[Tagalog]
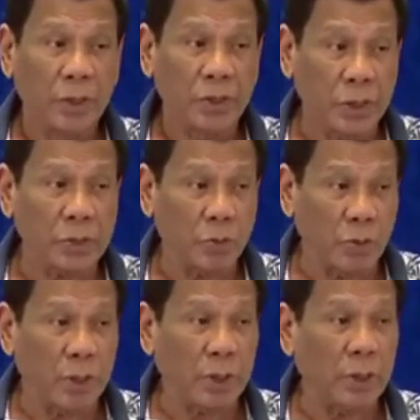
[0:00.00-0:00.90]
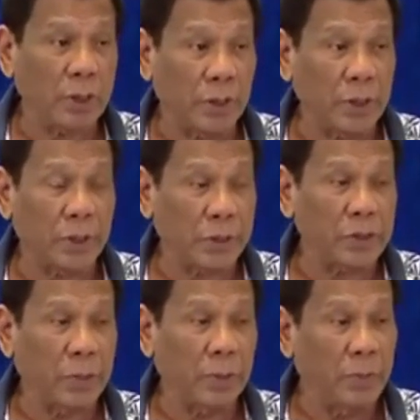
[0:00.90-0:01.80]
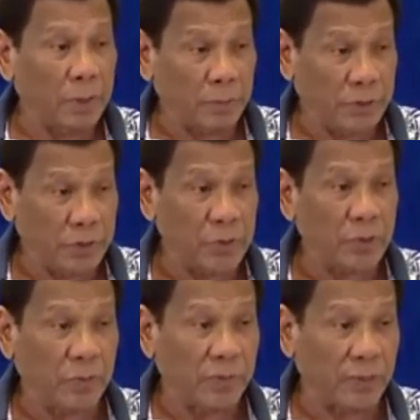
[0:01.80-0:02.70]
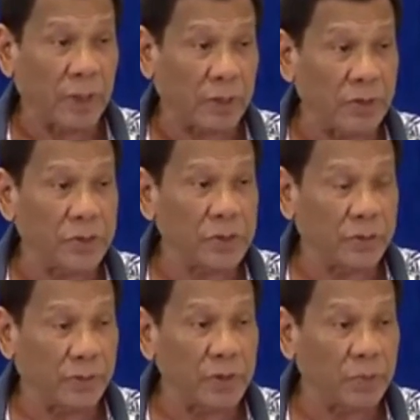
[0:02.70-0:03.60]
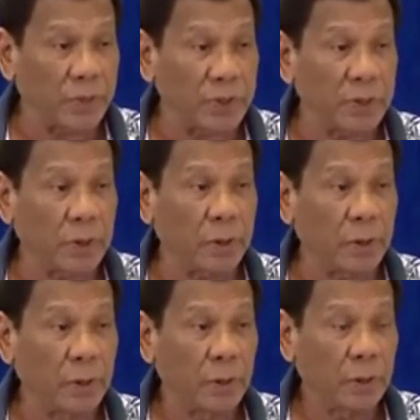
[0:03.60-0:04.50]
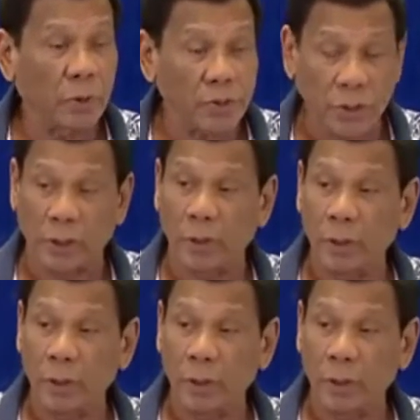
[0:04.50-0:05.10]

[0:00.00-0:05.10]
she has already clearance by virtue of the fact that she is the vice president. No, sir.